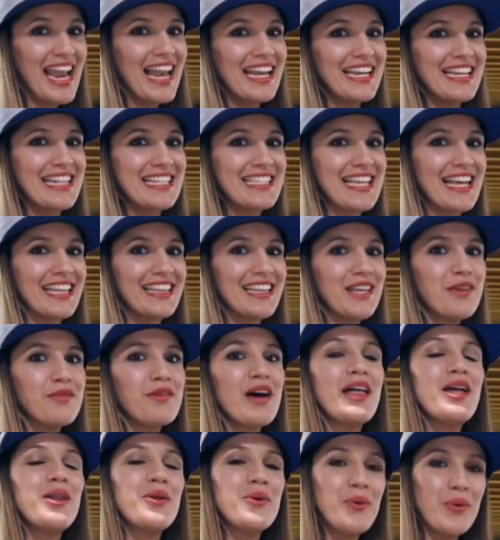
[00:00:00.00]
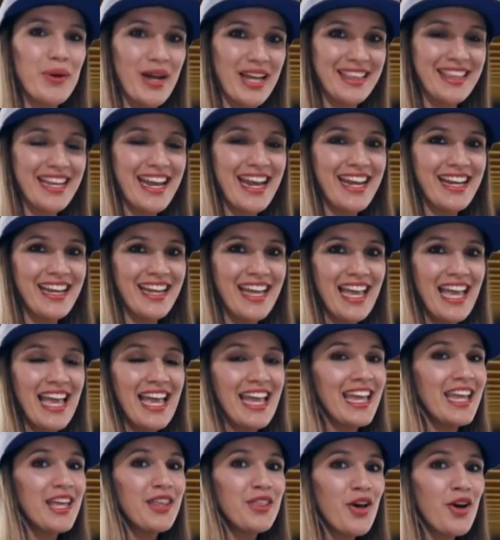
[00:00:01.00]
a la iniciativa del juguetren
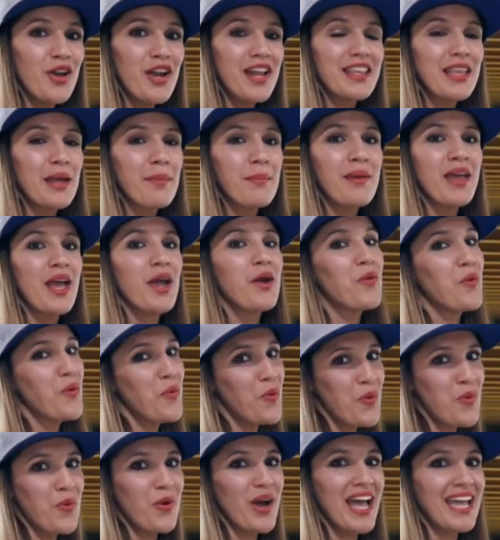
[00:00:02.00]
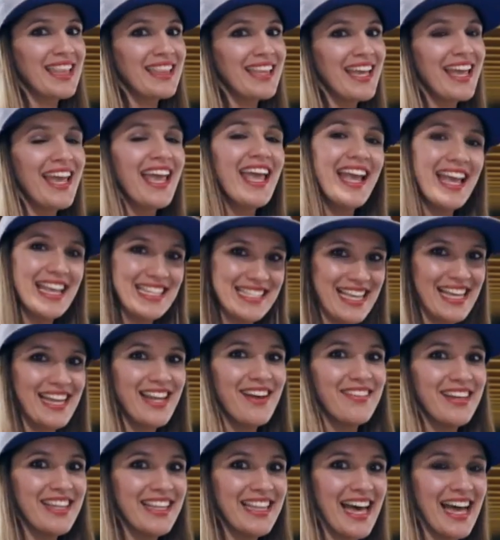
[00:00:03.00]
y done también un juguete en esta
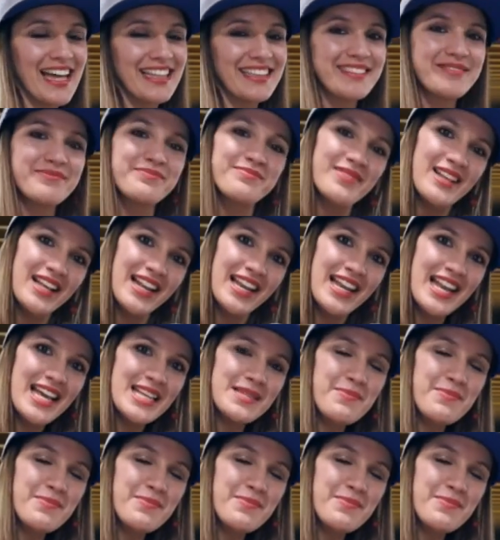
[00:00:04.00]
Navidad. Le